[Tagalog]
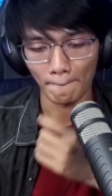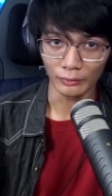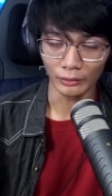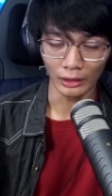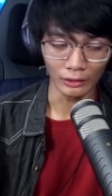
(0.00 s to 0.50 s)

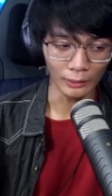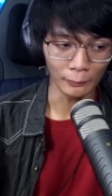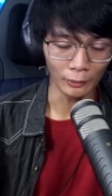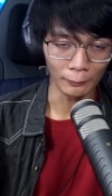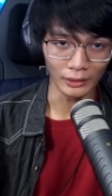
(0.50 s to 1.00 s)
Lalo na
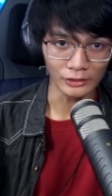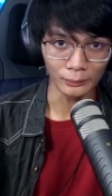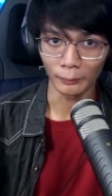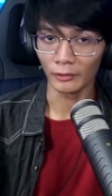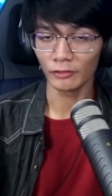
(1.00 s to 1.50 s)
may
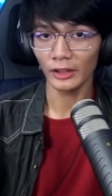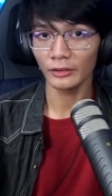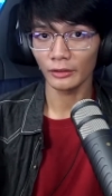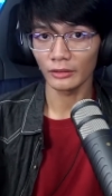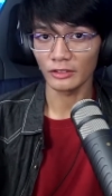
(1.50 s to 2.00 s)
operation pa yung
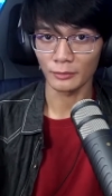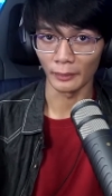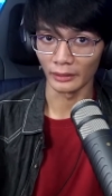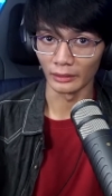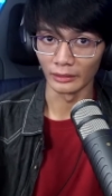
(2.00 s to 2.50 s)
father ko sa
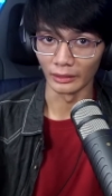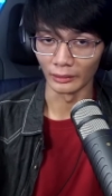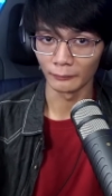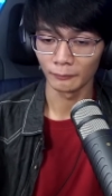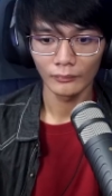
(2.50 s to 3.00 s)
spinal
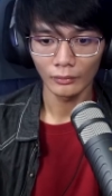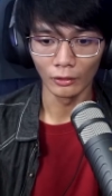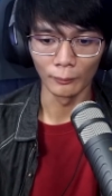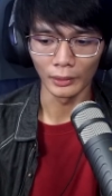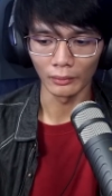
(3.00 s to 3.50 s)
niya.
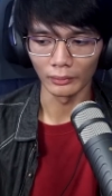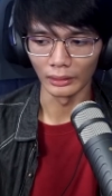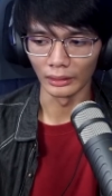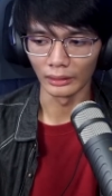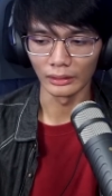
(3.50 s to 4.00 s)
Hoping ako
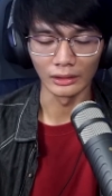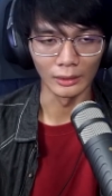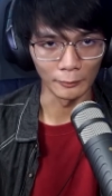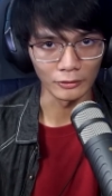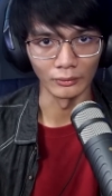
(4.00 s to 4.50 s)
na hindi
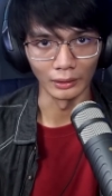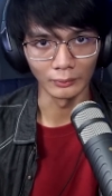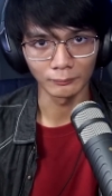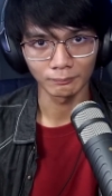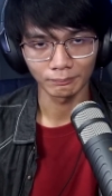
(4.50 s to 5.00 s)
na
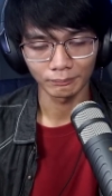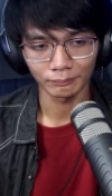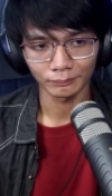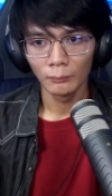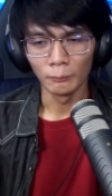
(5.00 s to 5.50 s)
masundan.
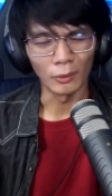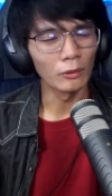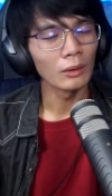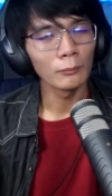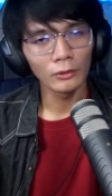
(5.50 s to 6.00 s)

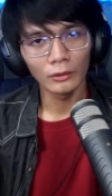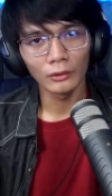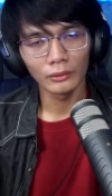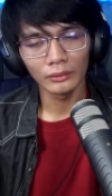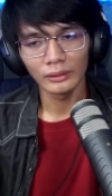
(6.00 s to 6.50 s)
Magulang
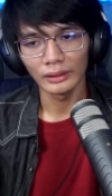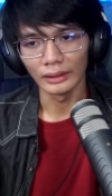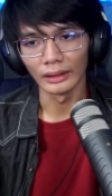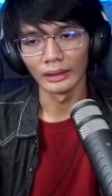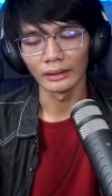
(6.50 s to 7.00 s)
mundo
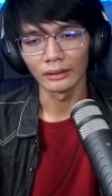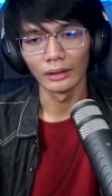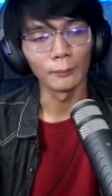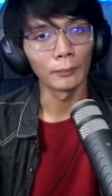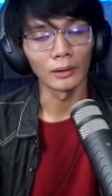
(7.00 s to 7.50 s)
at
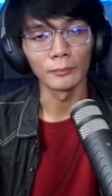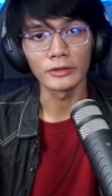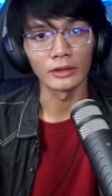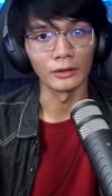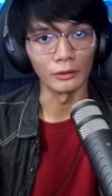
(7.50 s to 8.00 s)

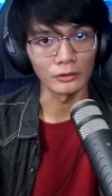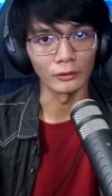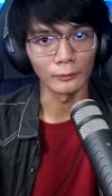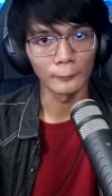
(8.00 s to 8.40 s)
napaka-misteryoso.